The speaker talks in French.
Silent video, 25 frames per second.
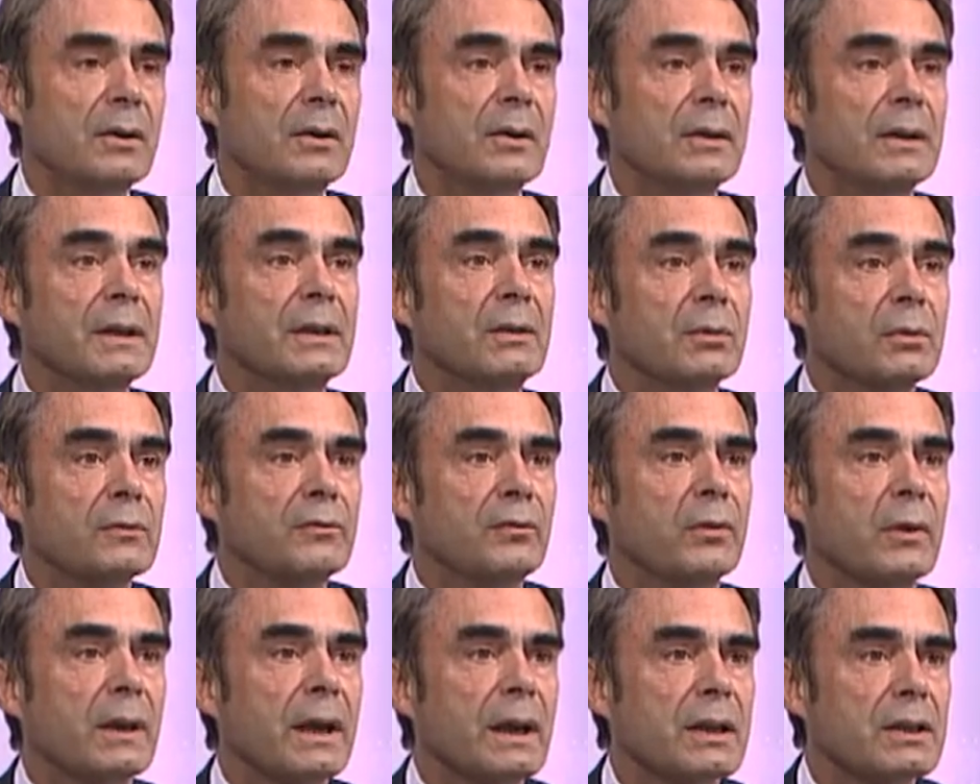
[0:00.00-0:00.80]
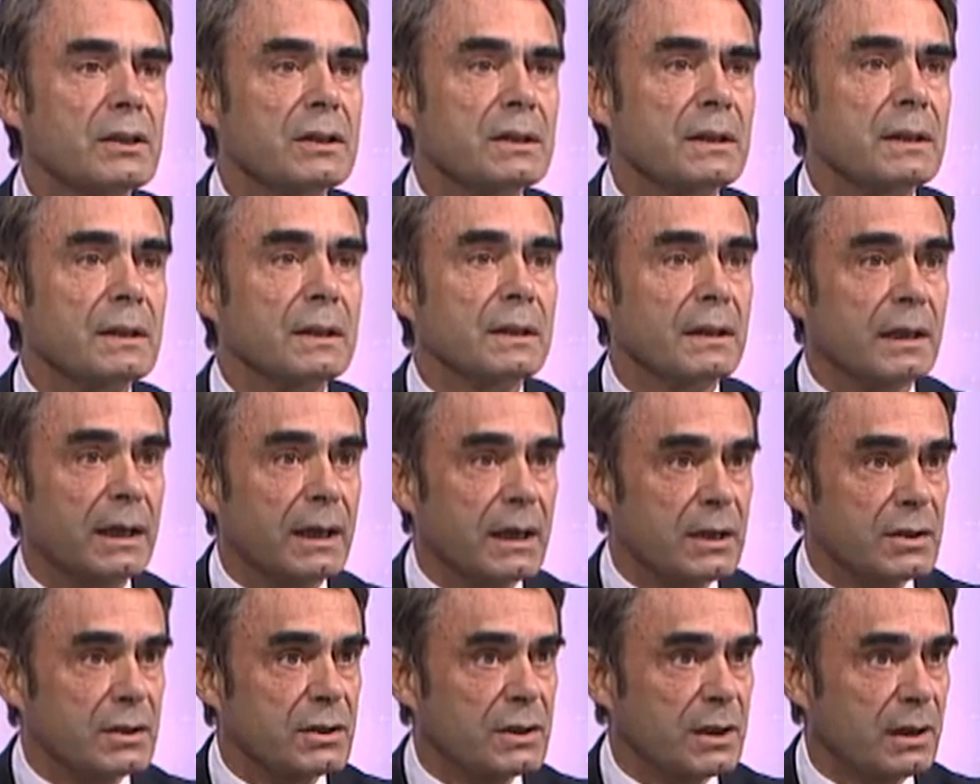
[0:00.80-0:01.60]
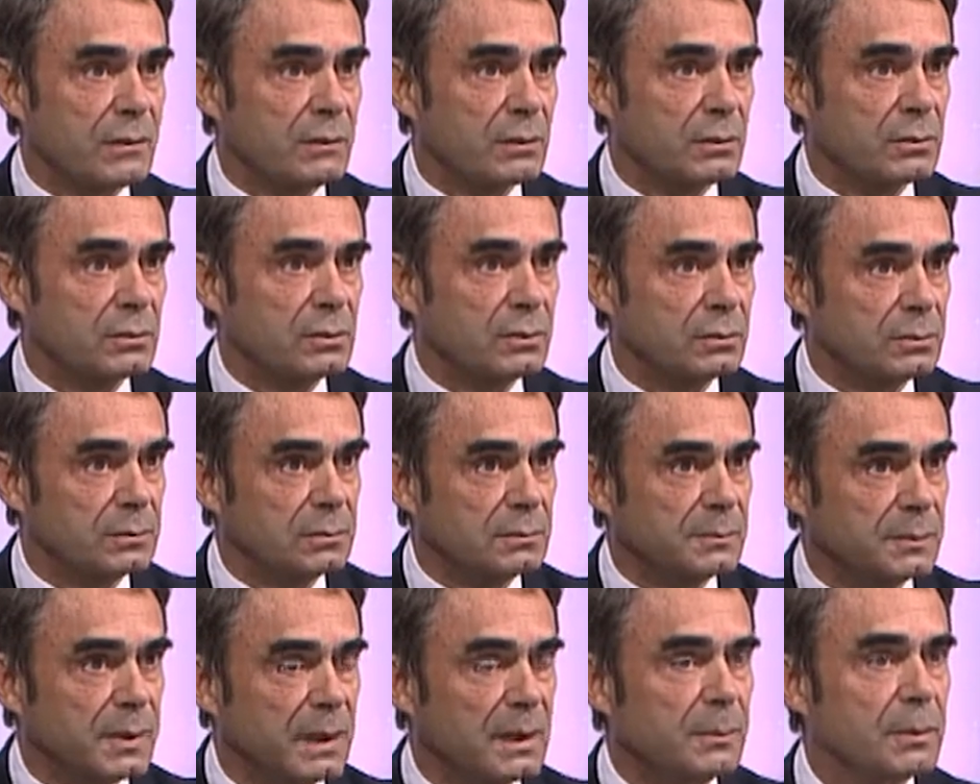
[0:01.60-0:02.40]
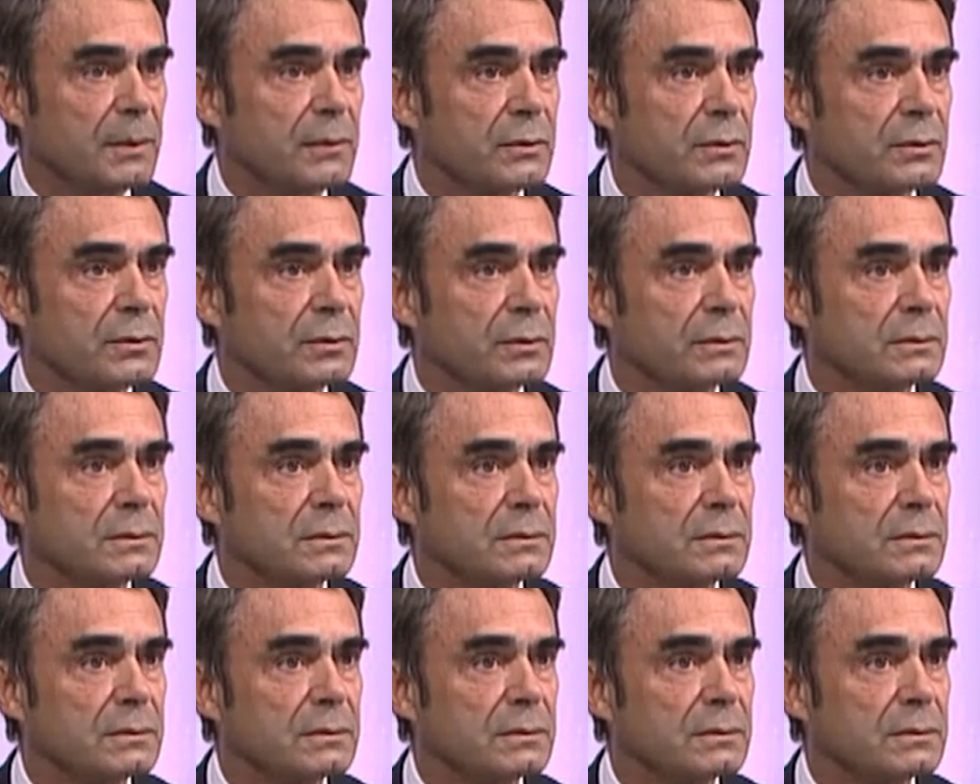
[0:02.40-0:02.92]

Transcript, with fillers: et donc il faut réagir. Réagir avant tout par la prévention.